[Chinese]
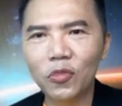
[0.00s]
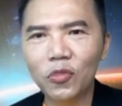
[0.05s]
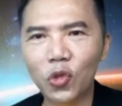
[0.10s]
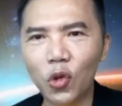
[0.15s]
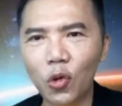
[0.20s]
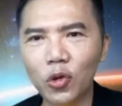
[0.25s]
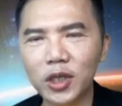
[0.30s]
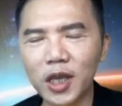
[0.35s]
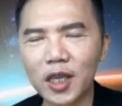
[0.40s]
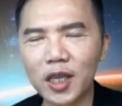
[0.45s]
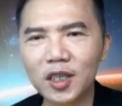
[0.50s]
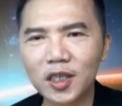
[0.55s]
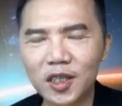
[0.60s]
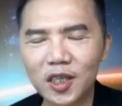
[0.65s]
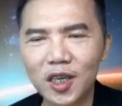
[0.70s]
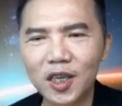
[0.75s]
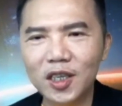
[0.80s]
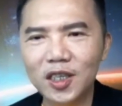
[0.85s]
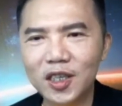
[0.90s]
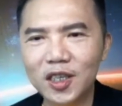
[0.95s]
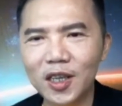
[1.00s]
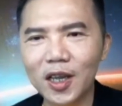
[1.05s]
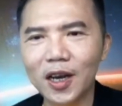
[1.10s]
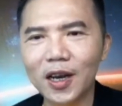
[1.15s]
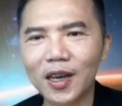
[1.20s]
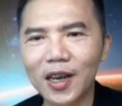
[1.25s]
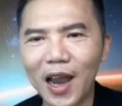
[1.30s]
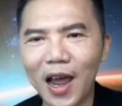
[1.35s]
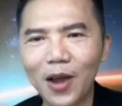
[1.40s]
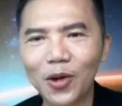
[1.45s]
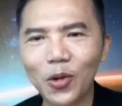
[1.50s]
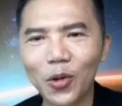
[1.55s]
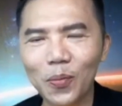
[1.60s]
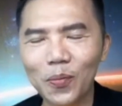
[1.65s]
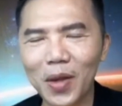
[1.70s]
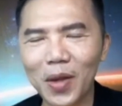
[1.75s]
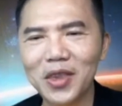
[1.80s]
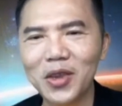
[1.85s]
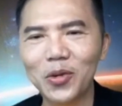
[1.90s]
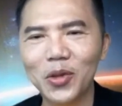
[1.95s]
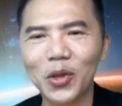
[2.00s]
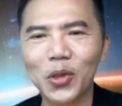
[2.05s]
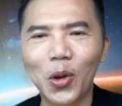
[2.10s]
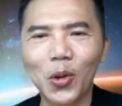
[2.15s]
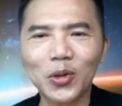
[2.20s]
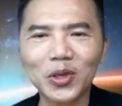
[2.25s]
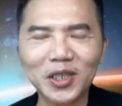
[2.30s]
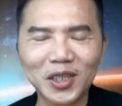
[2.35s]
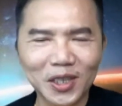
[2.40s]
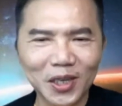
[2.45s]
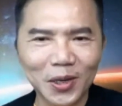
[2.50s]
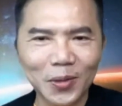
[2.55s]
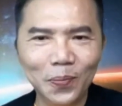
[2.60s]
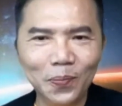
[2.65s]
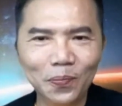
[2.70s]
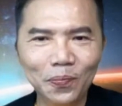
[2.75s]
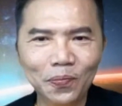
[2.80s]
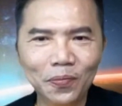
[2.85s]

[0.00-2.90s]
都在积极的拉拢盟友的同时，